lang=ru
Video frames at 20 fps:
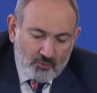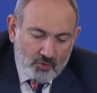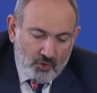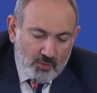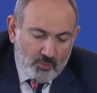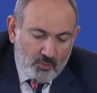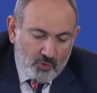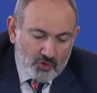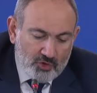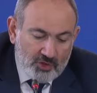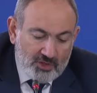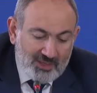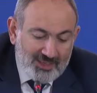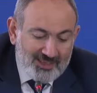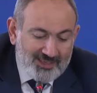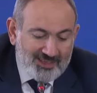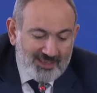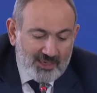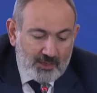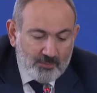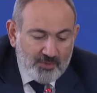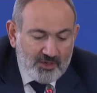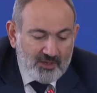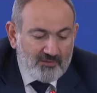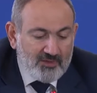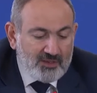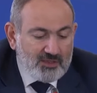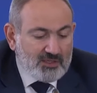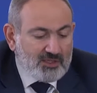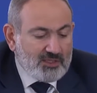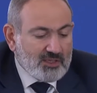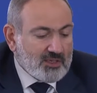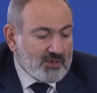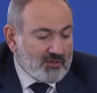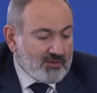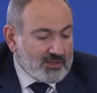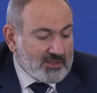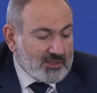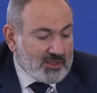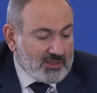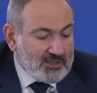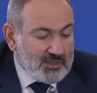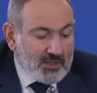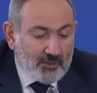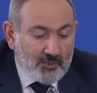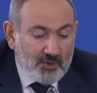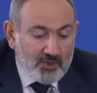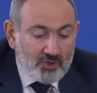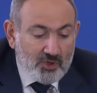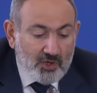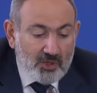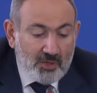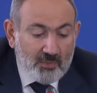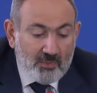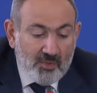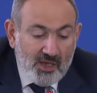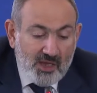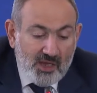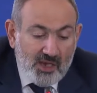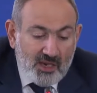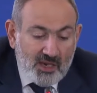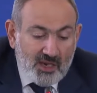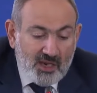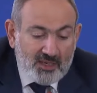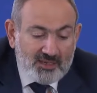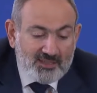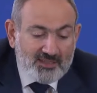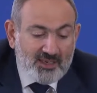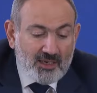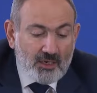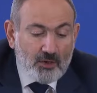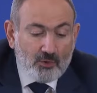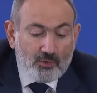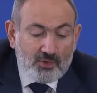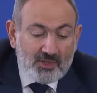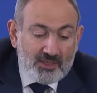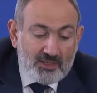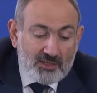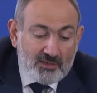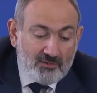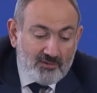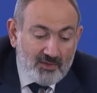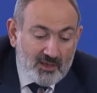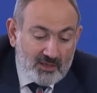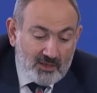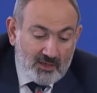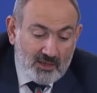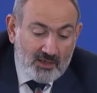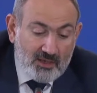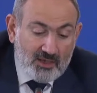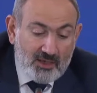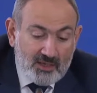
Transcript: но и может интерпретироваться Азербайджаном как зеленый свет